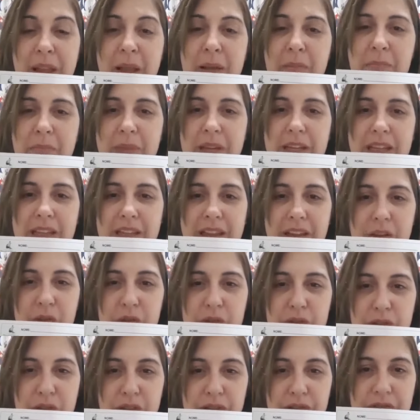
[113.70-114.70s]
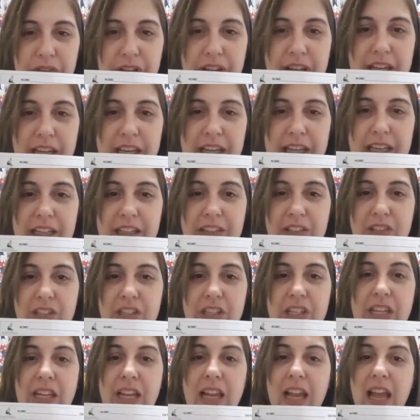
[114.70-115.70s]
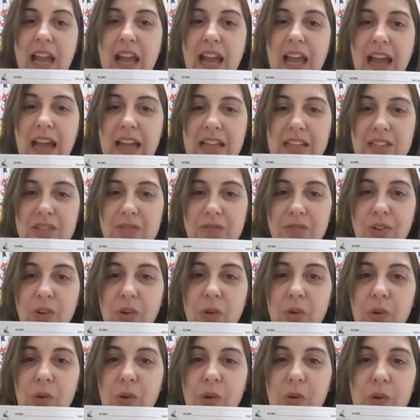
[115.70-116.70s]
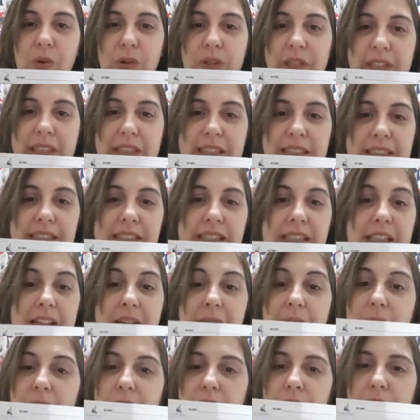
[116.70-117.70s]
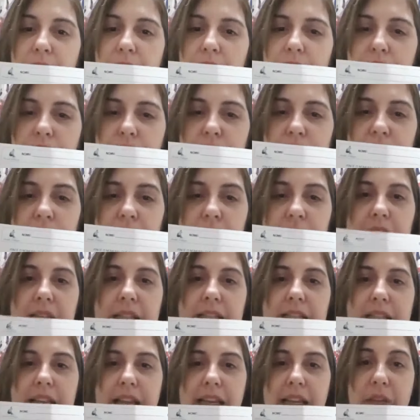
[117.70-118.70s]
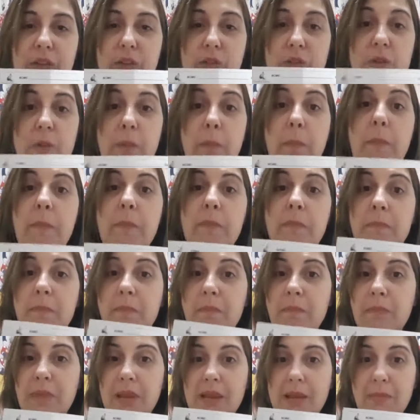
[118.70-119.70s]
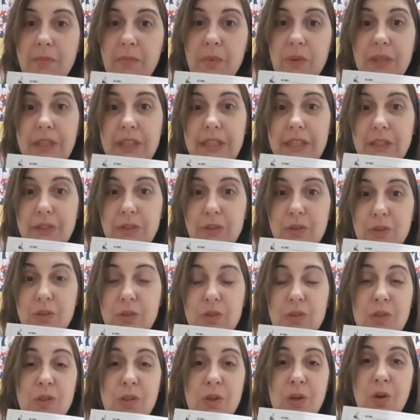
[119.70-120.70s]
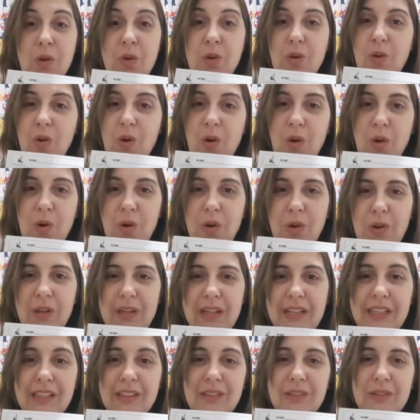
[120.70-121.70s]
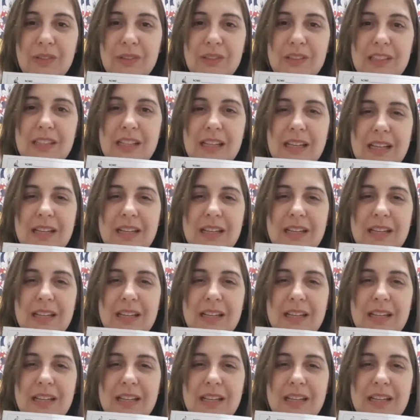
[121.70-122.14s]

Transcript: Pintem o sorvete, as flores, todos os desenhos bem bonitos, coloridos,